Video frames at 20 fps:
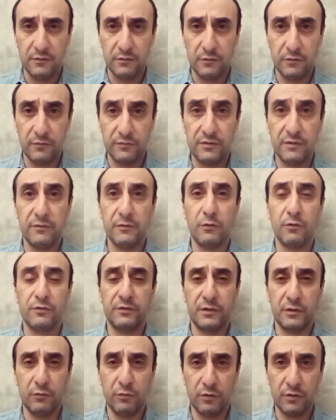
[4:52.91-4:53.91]
Но в
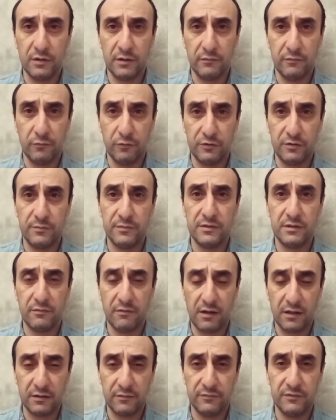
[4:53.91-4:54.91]
90-е годы, в
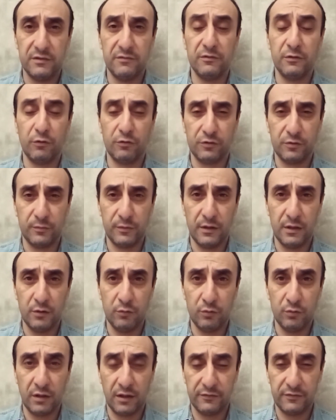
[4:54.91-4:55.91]
89-м, 90-м
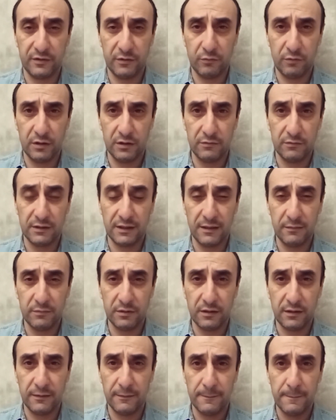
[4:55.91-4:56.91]
году у нас всего этого не
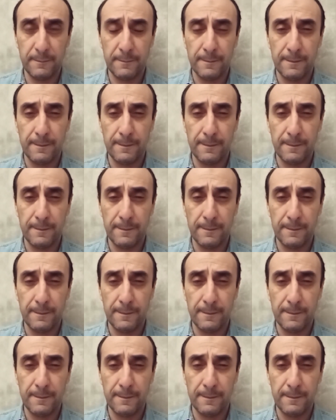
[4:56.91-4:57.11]
было.